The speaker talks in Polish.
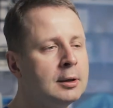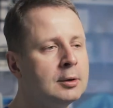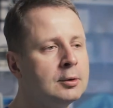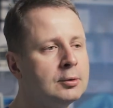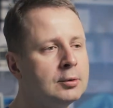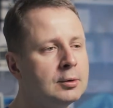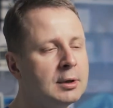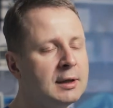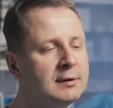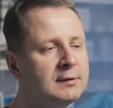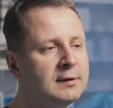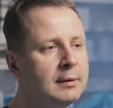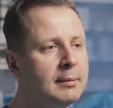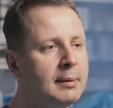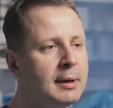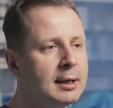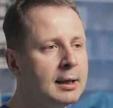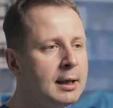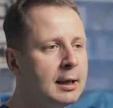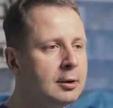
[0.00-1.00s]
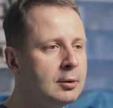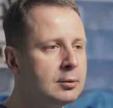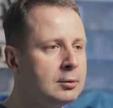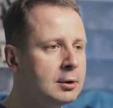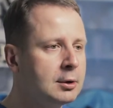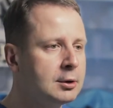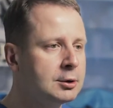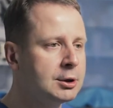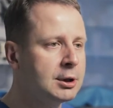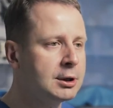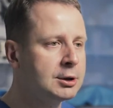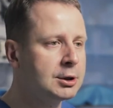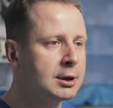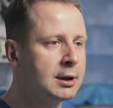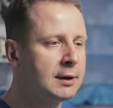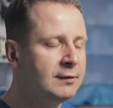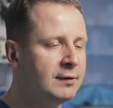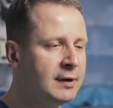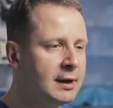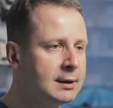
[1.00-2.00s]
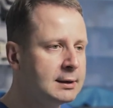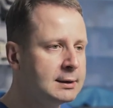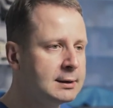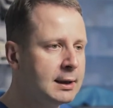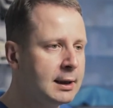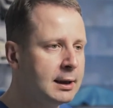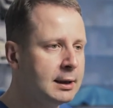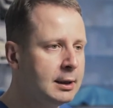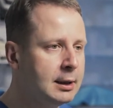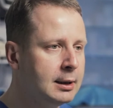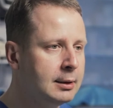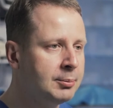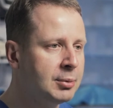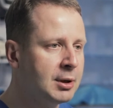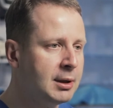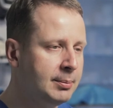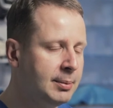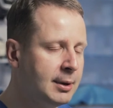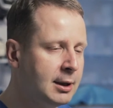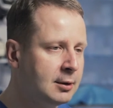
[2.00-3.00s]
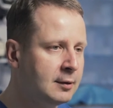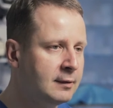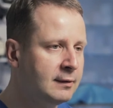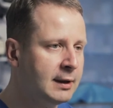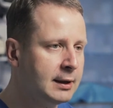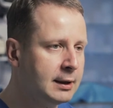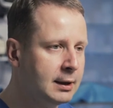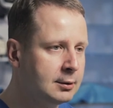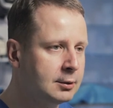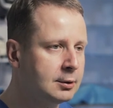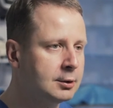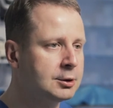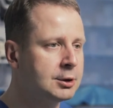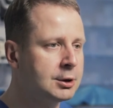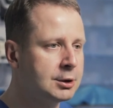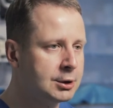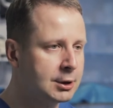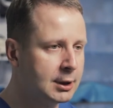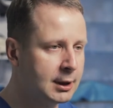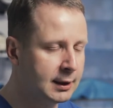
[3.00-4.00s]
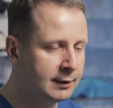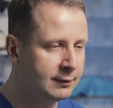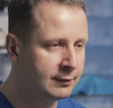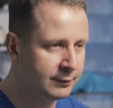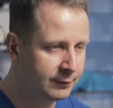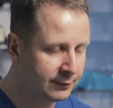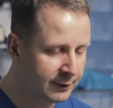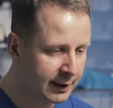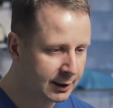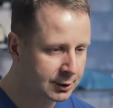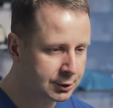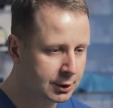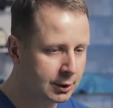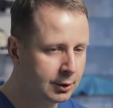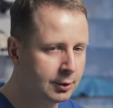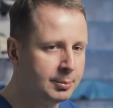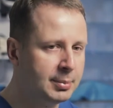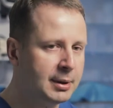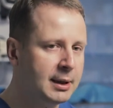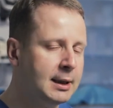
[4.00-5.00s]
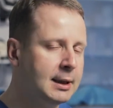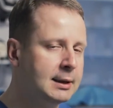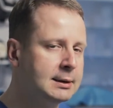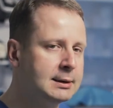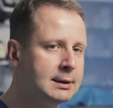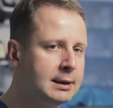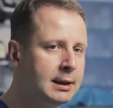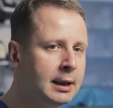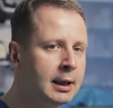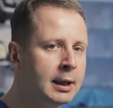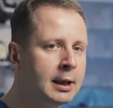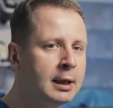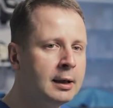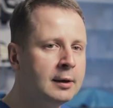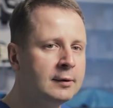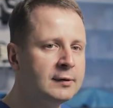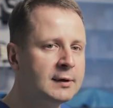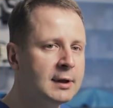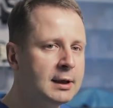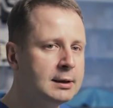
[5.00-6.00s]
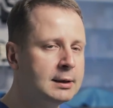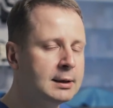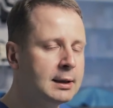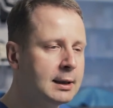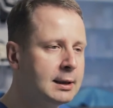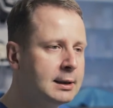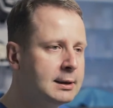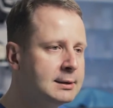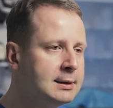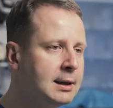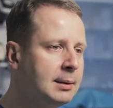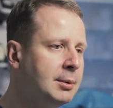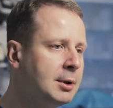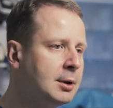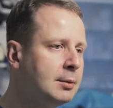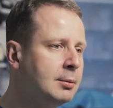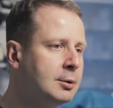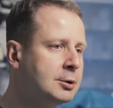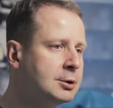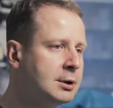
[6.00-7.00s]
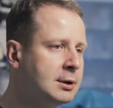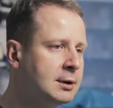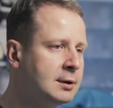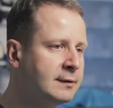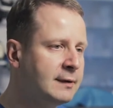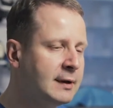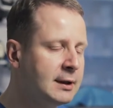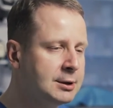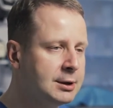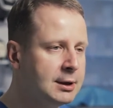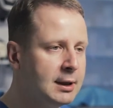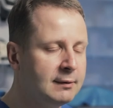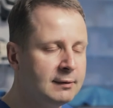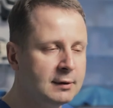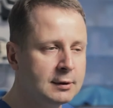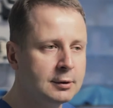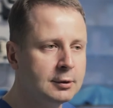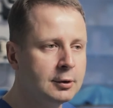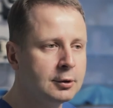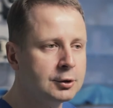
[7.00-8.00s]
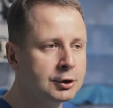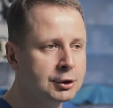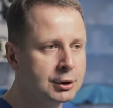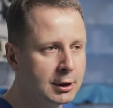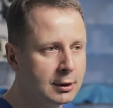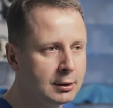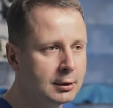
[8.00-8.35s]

które wymagają troszeczkę więcej preparowania, troszeczkę większej operacji, wtedy taki zabieg może trwać nawet do 3